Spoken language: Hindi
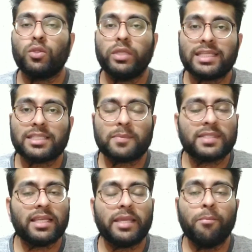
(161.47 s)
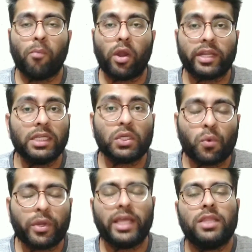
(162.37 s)
तो ये सबसे इंपॉर्टेंट
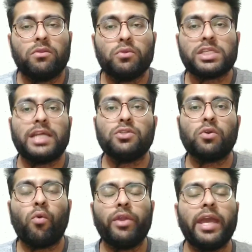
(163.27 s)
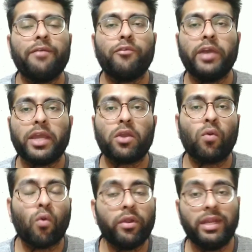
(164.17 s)
कोड है दूसरा जो कोड है वो है
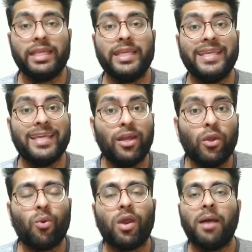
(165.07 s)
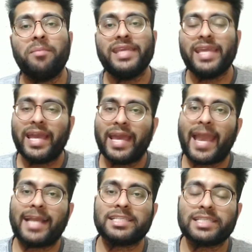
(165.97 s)
कोड येलो अब ये
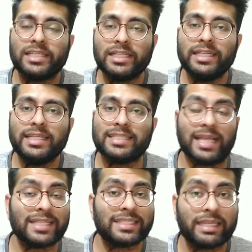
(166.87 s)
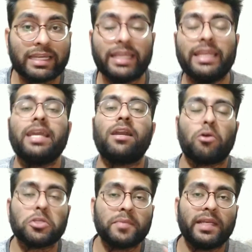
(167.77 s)
है एक्सटर्नल डिजास्टर के लिए
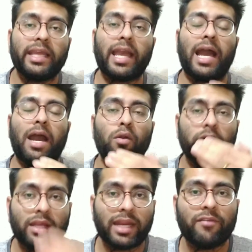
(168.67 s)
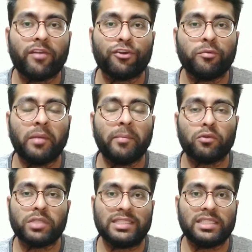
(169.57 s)
अगर हॉस्पिटल के आउटर एनवायरमेंट
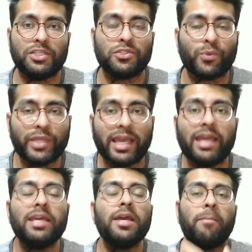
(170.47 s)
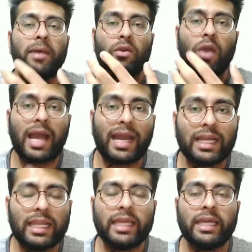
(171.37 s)
में कुछ ऐसी चीज हुई है मानो
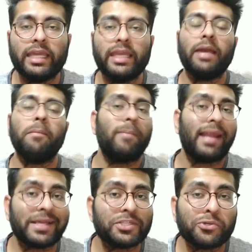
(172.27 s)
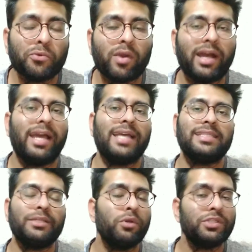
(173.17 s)
आग लग गई है ब्लास्ट हुआ है
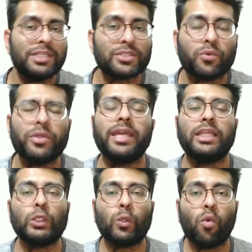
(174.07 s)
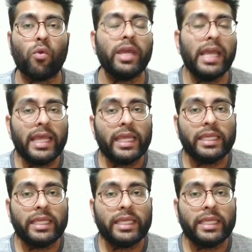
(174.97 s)
ऐसी कोई चीज हुई है तो कोड